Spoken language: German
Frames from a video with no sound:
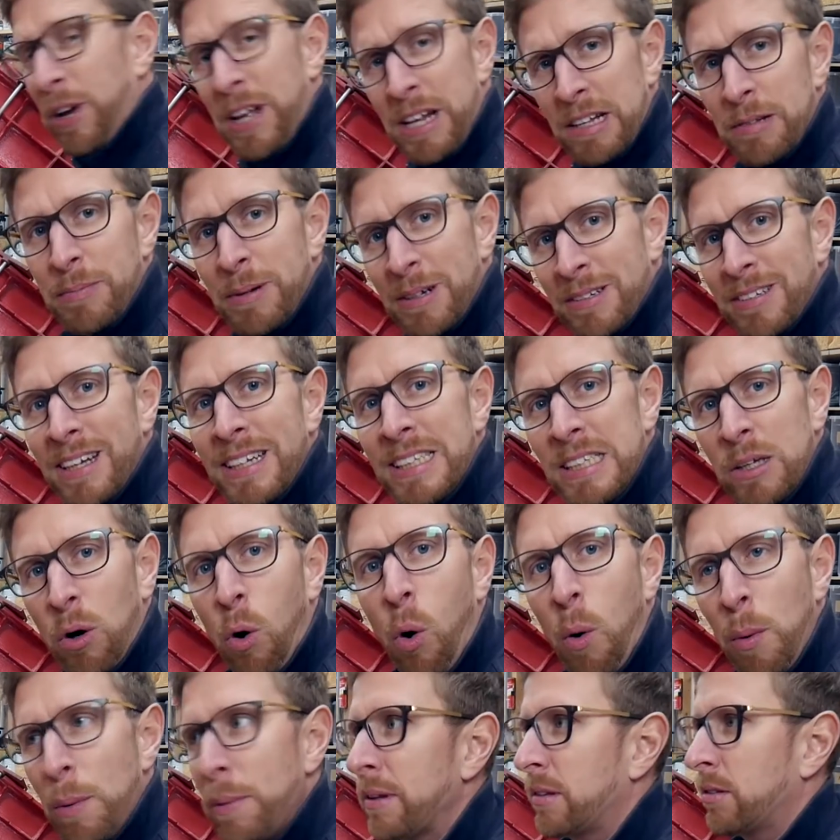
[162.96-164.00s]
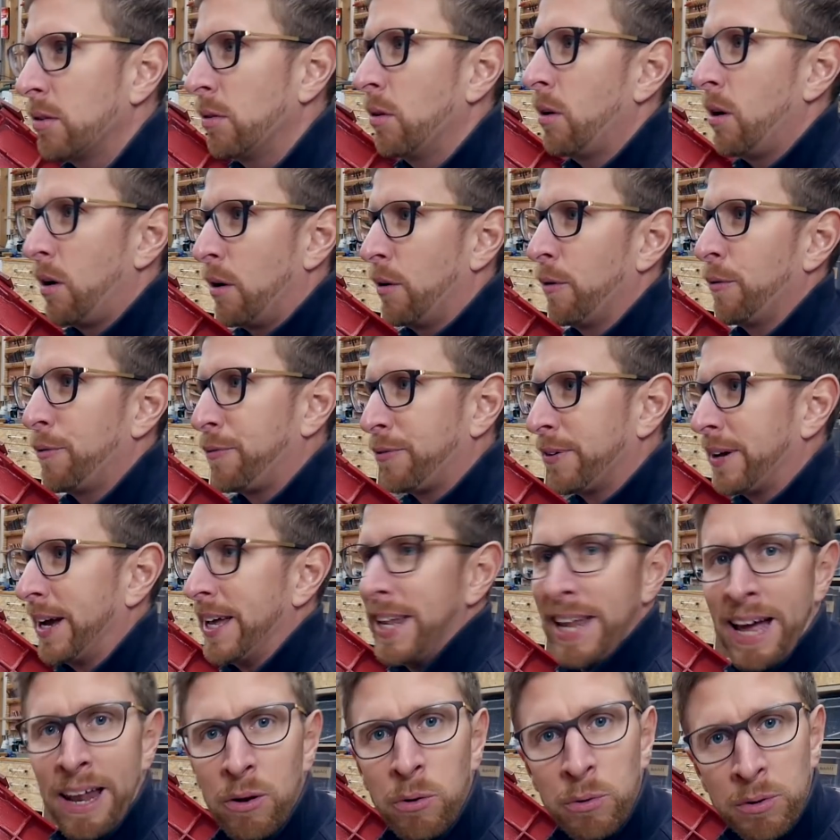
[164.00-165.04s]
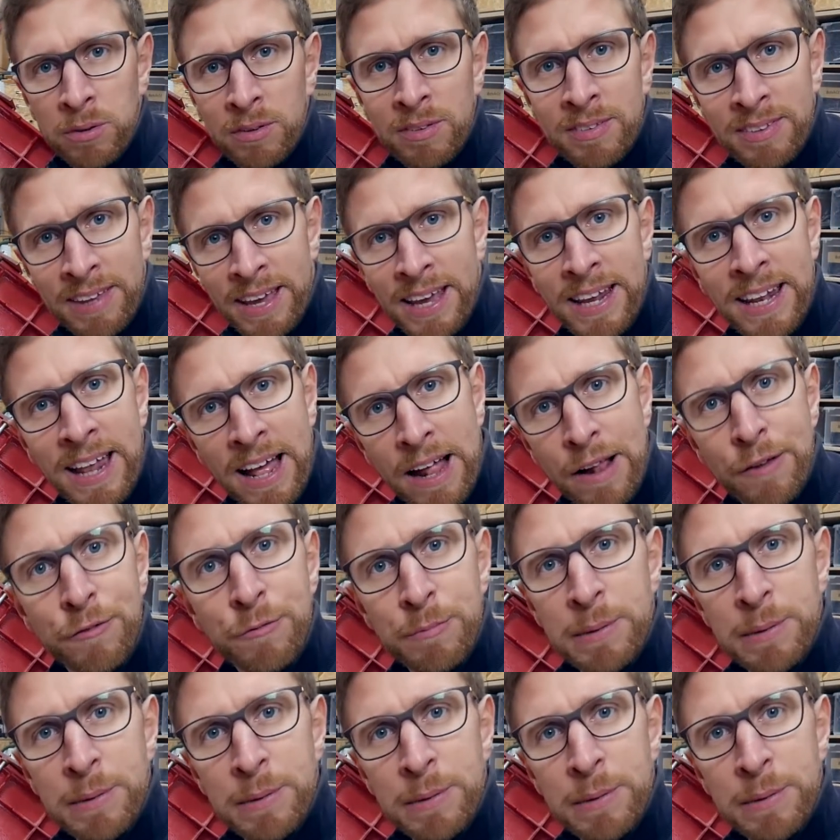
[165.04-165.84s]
jetzt mal gesagt, die hobeln wir jetzt so auf, keine Ahnung, 10, 11